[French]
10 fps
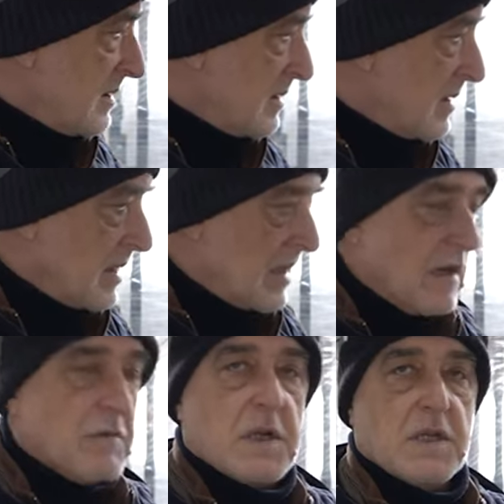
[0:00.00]
Une étape
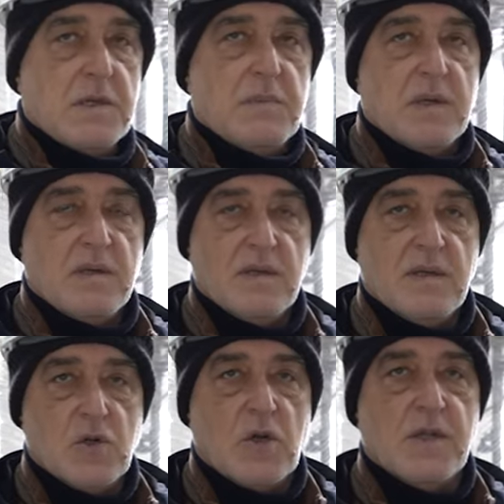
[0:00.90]
de plus et
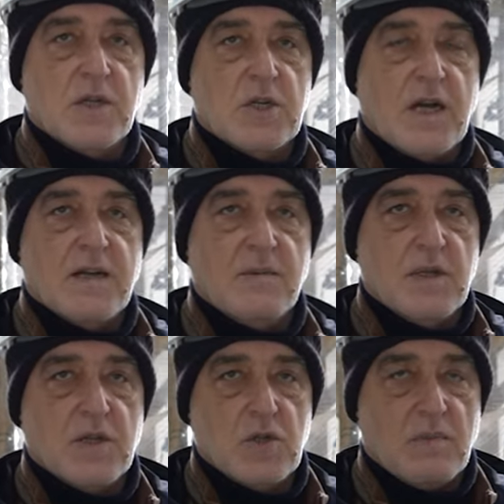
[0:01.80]
nous allons commencer
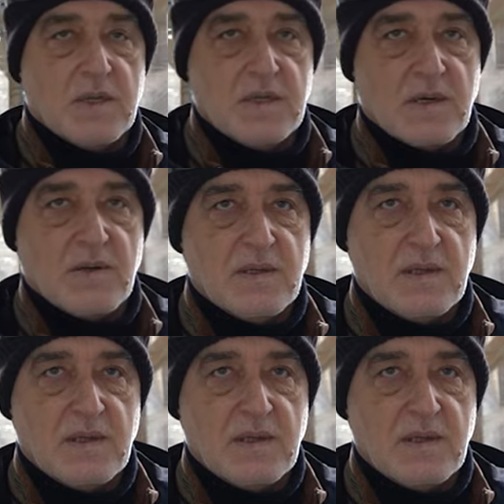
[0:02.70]
à tout monter.